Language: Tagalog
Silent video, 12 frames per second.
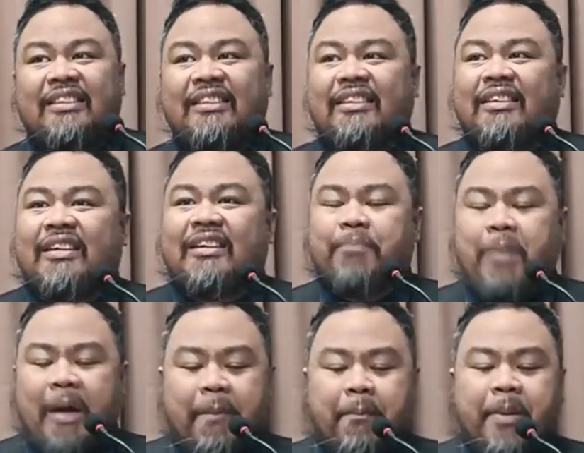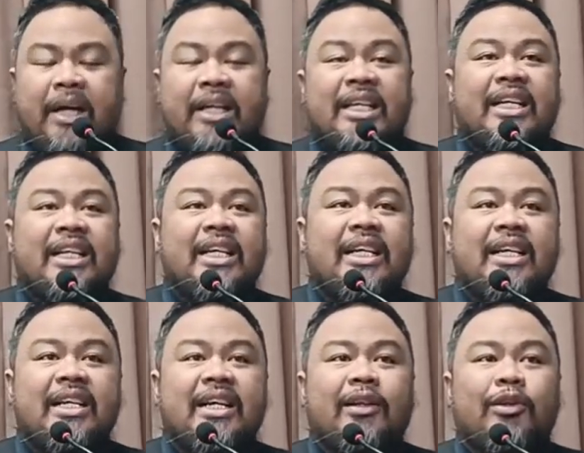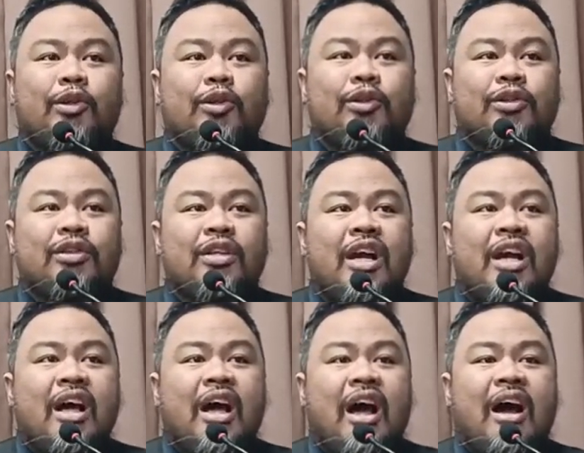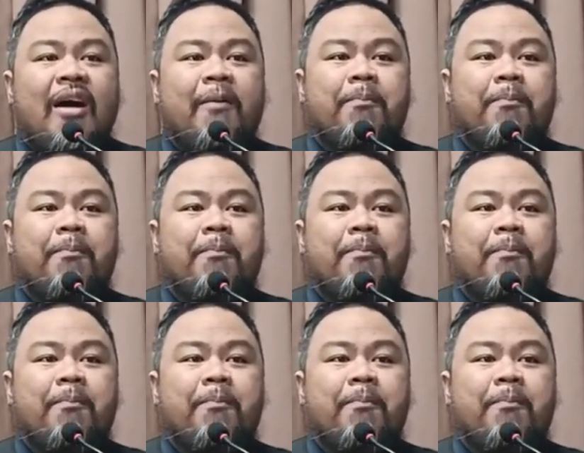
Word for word: Papangyarihin ng Diyos ang paghukom